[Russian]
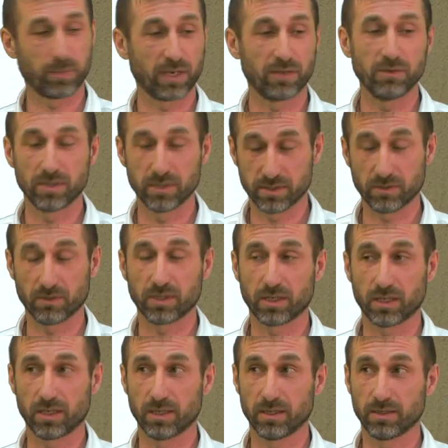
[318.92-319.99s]
правительство
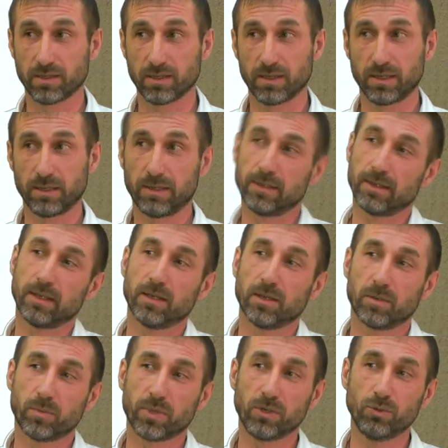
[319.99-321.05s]
края
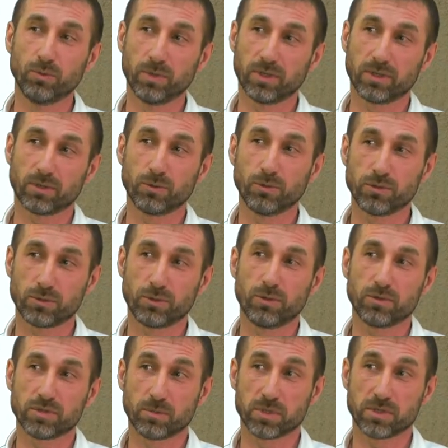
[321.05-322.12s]
придумала такую историю
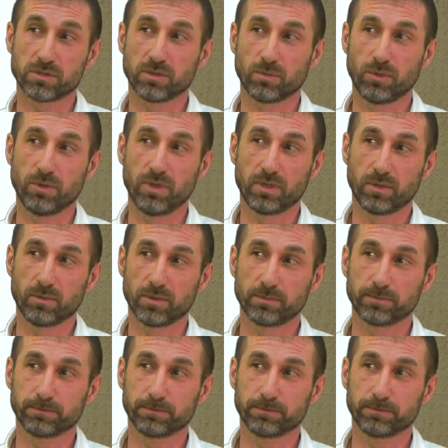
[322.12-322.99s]
с общественным наблюдателем.